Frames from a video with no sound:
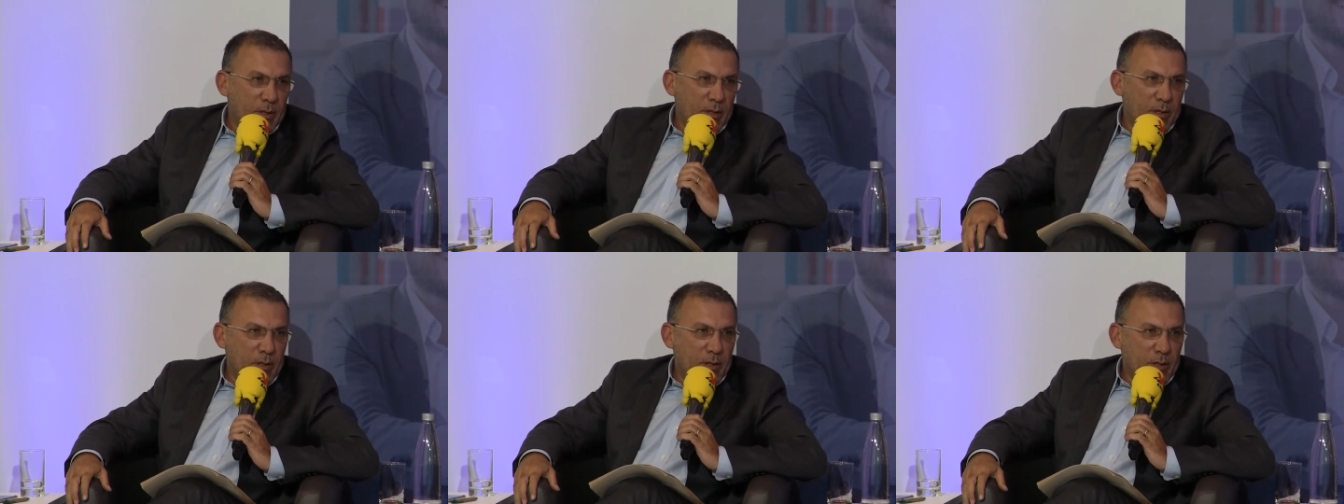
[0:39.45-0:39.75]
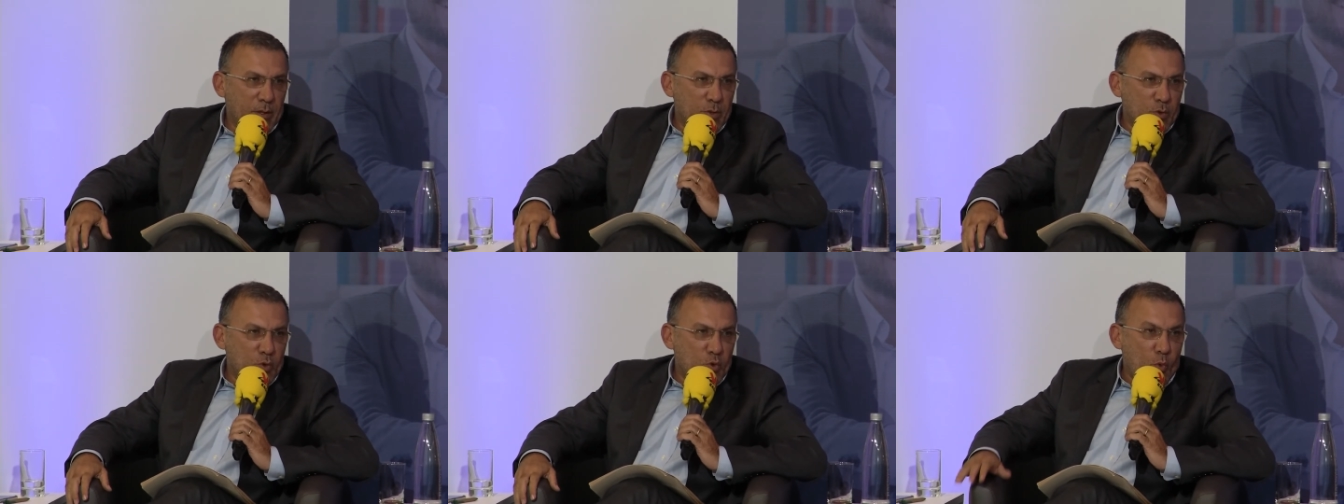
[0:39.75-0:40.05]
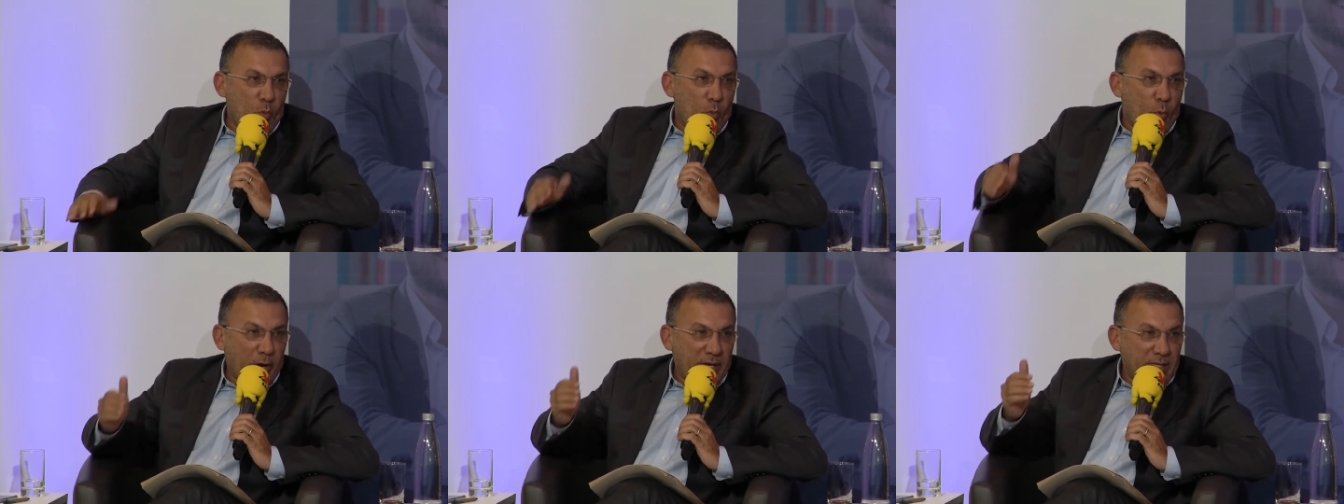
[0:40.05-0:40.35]
eh,
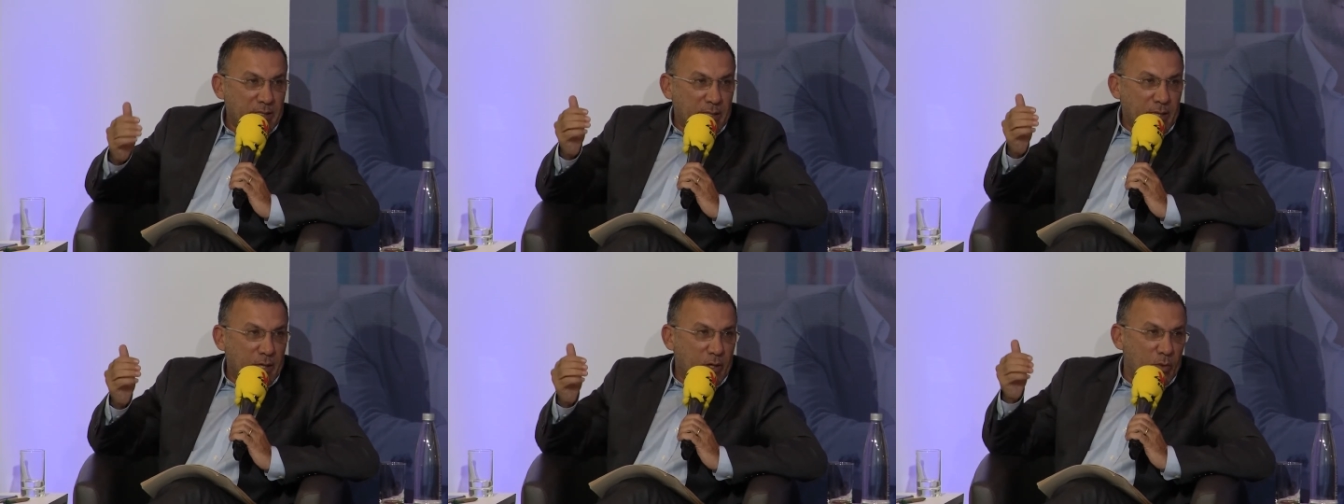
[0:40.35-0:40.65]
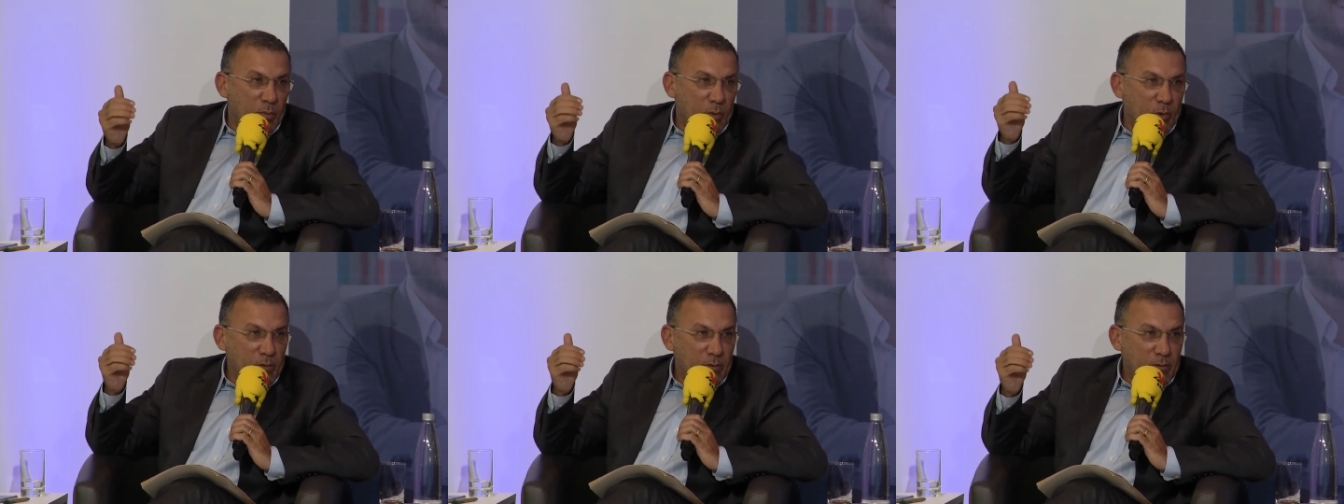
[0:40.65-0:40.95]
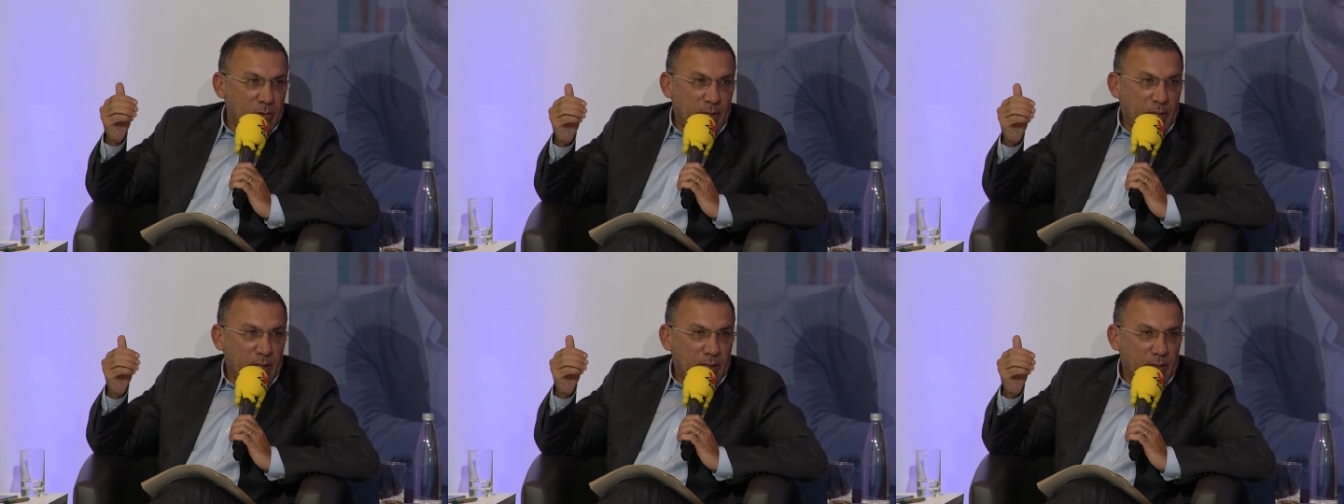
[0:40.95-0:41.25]
supuesta como
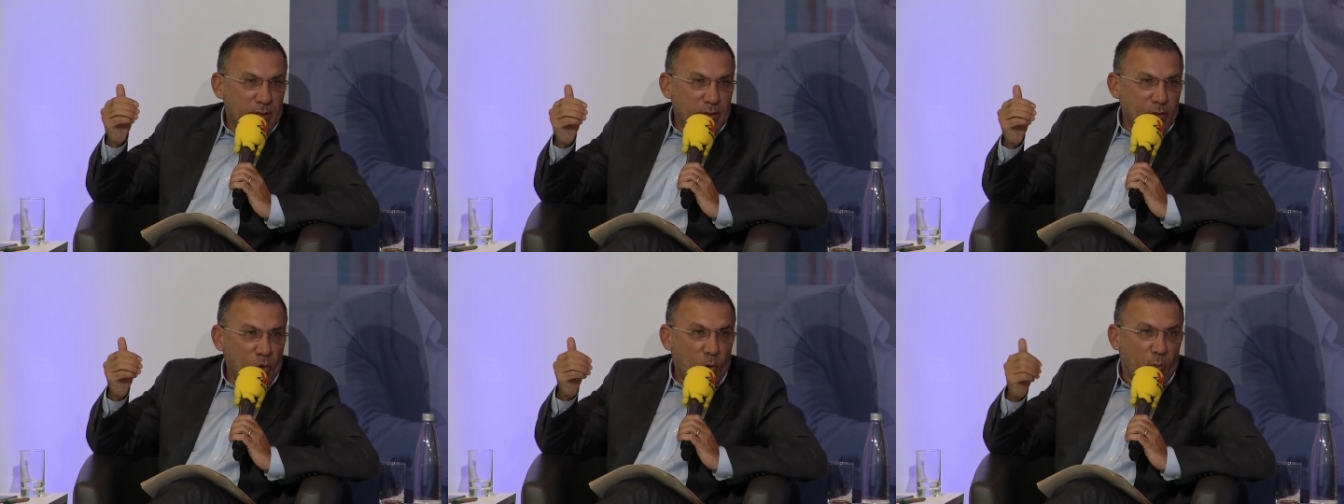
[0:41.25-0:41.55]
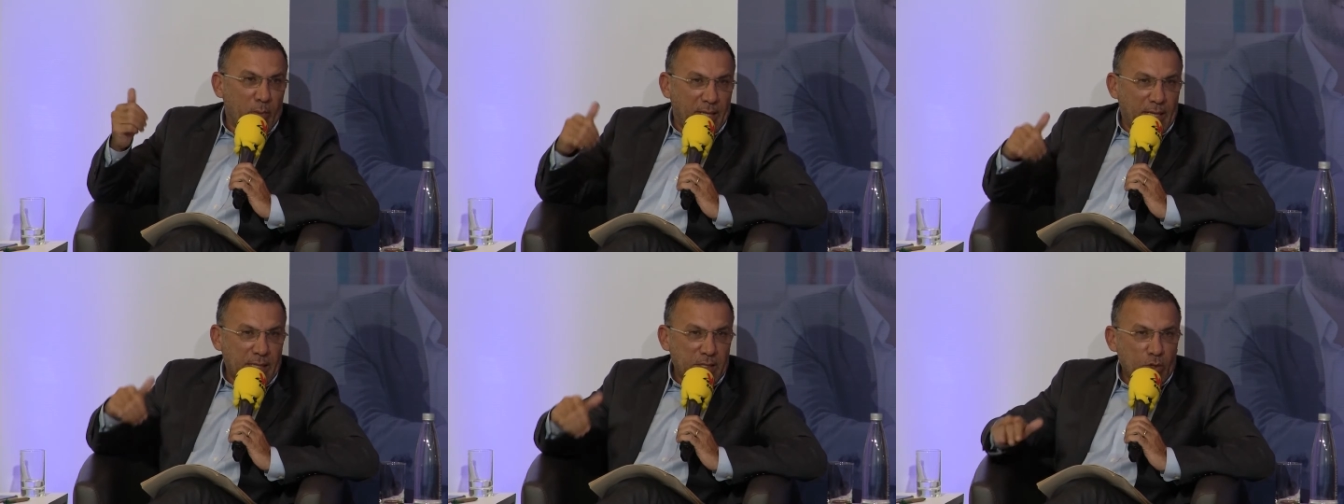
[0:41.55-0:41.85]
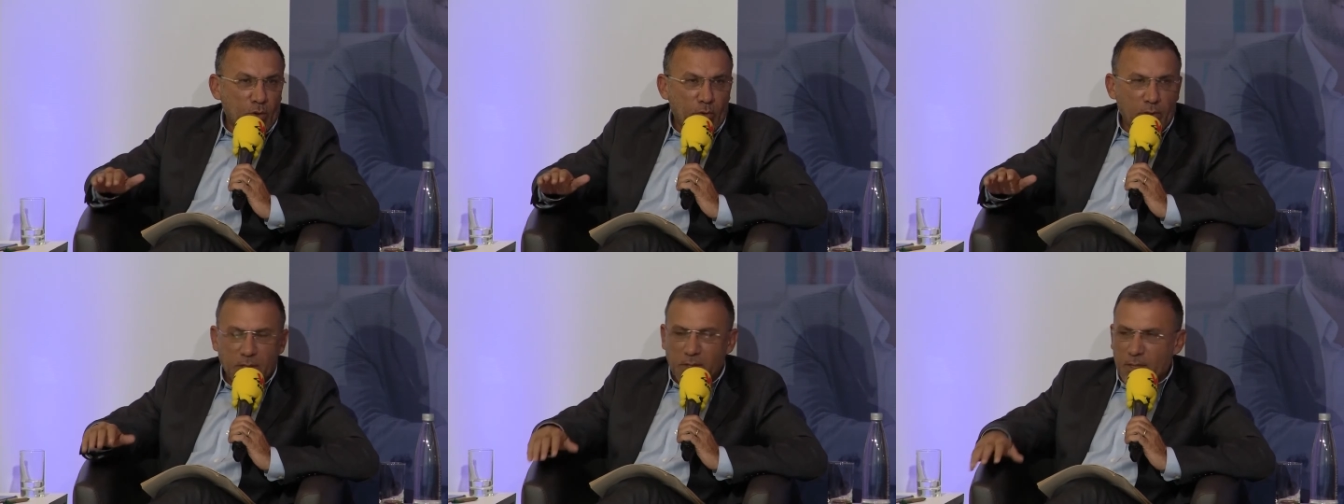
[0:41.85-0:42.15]
una
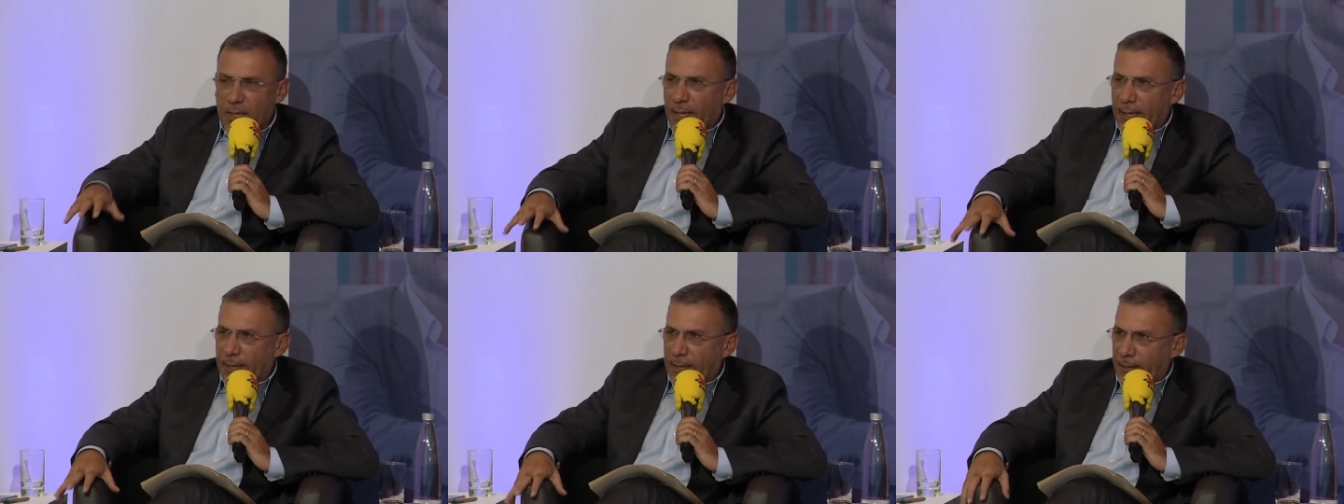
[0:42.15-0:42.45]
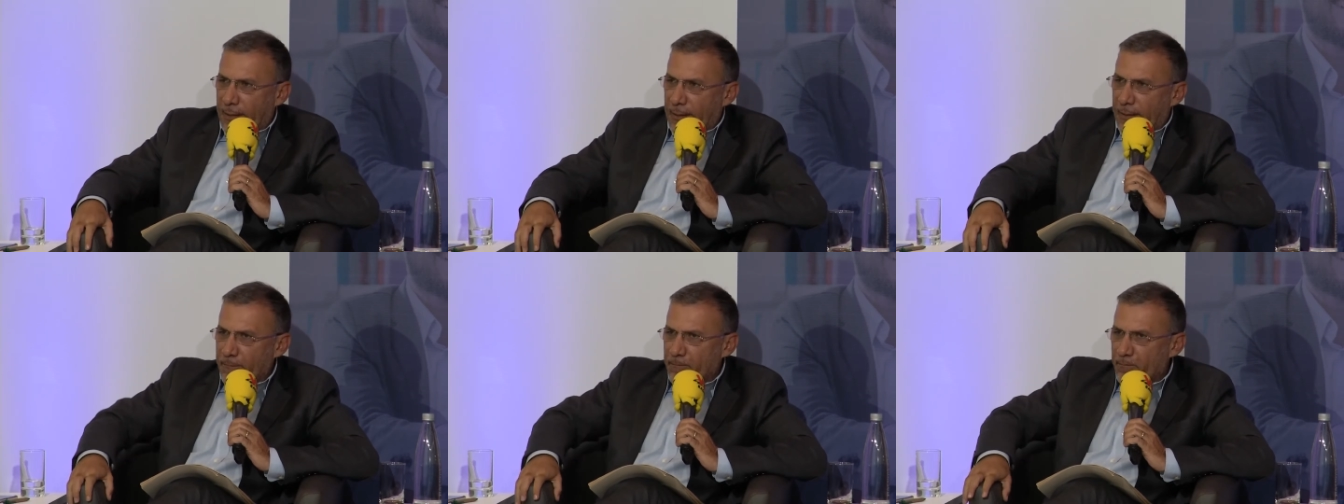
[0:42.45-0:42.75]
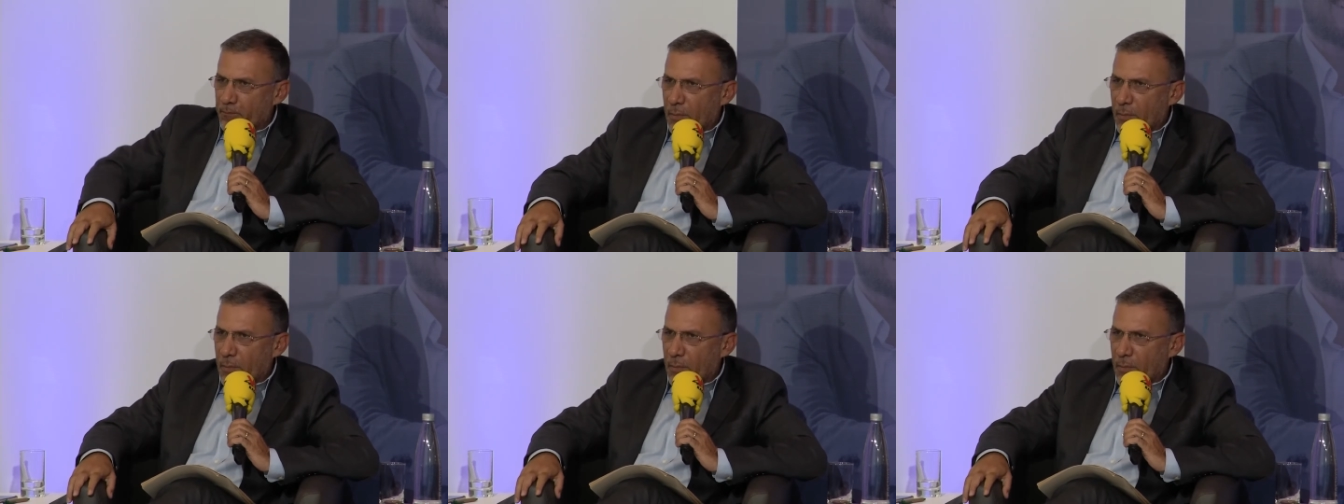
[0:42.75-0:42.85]
dominación extranjera.